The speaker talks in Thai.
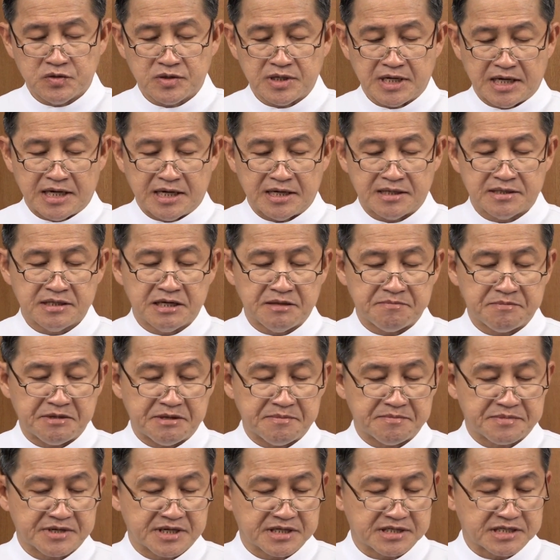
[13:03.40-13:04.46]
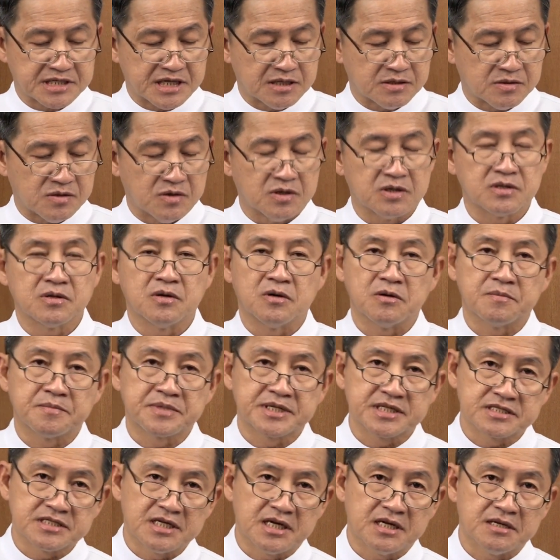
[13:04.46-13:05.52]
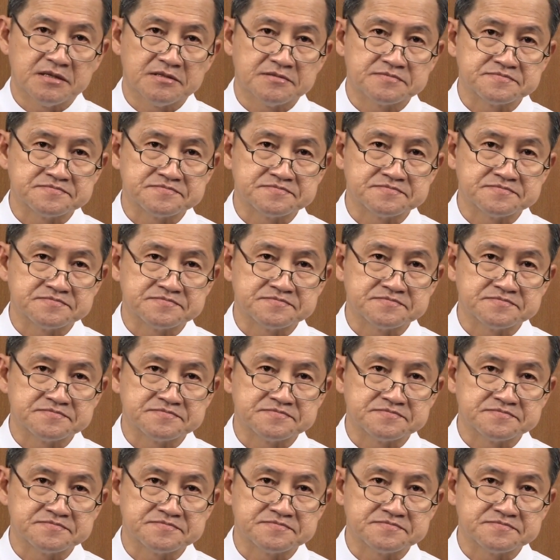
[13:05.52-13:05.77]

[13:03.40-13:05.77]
ลูกหลานให้เป็นประชากรของพระเจ้า